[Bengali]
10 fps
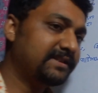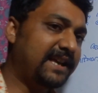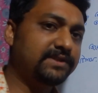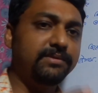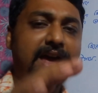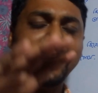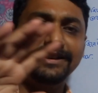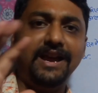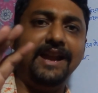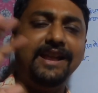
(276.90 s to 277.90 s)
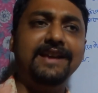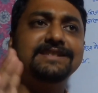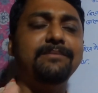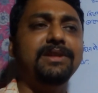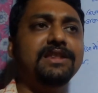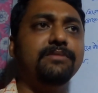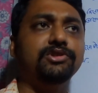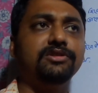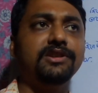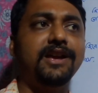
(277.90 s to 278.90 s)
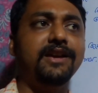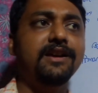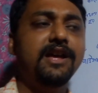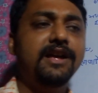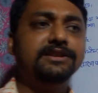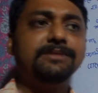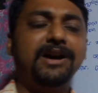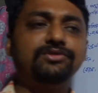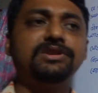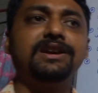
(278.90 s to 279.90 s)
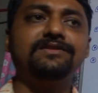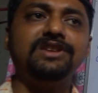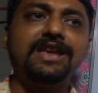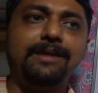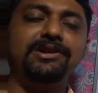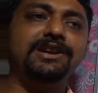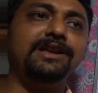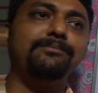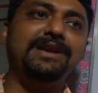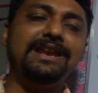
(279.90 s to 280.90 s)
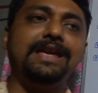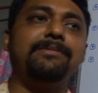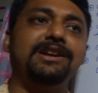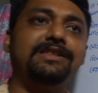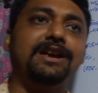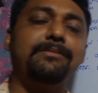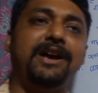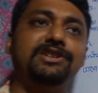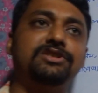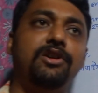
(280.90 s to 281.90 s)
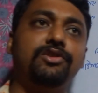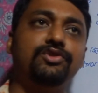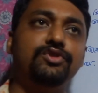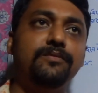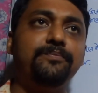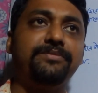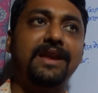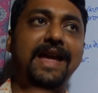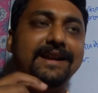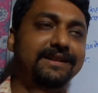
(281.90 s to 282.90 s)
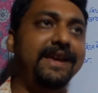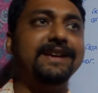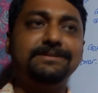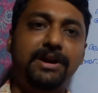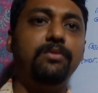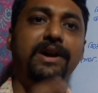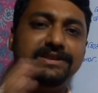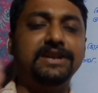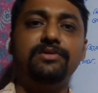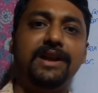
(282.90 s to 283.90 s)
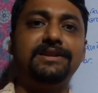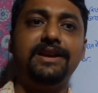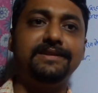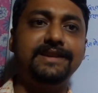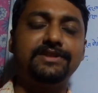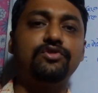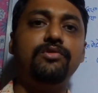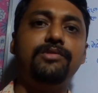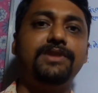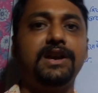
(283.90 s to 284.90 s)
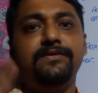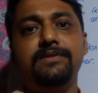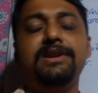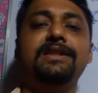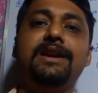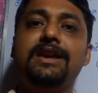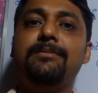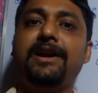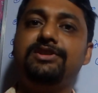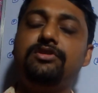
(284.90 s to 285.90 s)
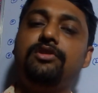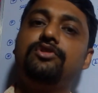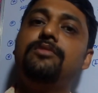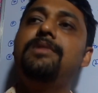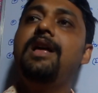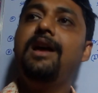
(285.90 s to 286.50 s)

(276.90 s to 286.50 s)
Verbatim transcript: সার্চ ফর একটা এক্সাম্পল দিয়ে বোঝানো যায় যে মানুষের ক্ষেত্রে গ্যামেটে মেল গ্যামেটে থাকে বাইশটা অটোজোম একটা এক্স বা ওয়াই যে কোনো একটা সেক্স ক্রোমোজোম থাকে ফিমেলে থাকে বাইশটা অটোজোম